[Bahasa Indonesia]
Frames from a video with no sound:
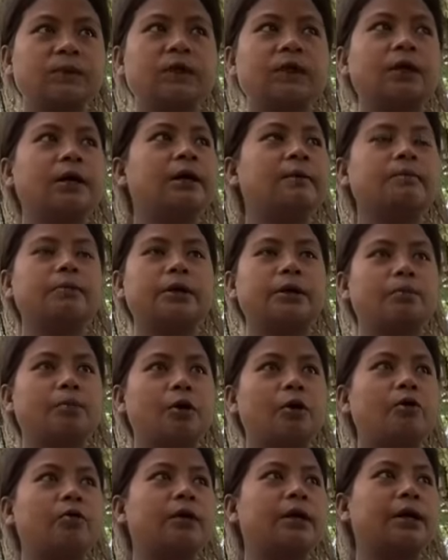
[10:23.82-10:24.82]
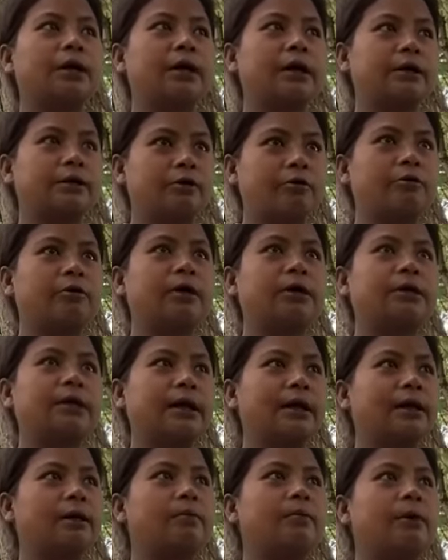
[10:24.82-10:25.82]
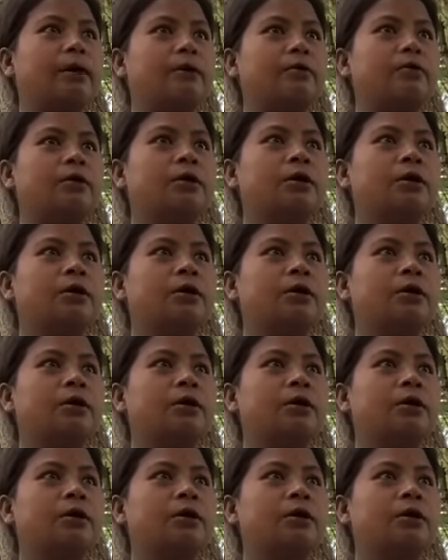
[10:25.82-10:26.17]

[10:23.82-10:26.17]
em kim ong re nga ki ong ya ta ka brio